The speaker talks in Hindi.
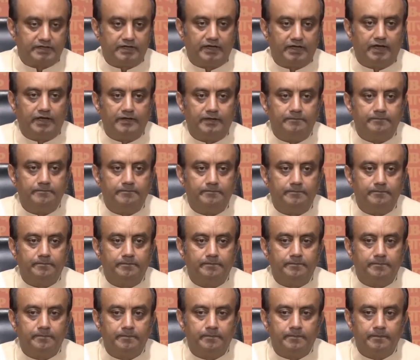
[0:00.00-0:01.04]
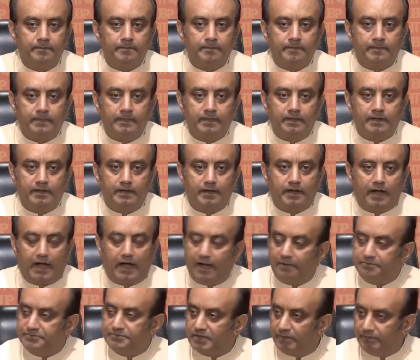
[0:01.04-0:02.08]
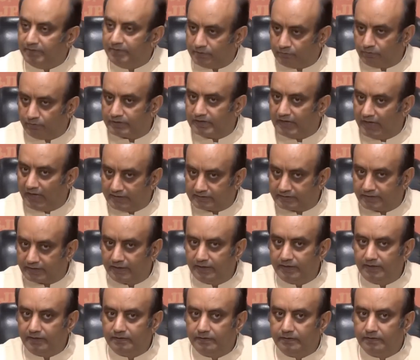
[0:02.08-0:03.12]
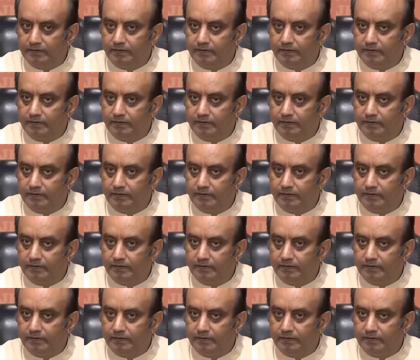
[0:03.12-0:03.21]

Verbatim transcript: किया है आप सभी को ज्ञात है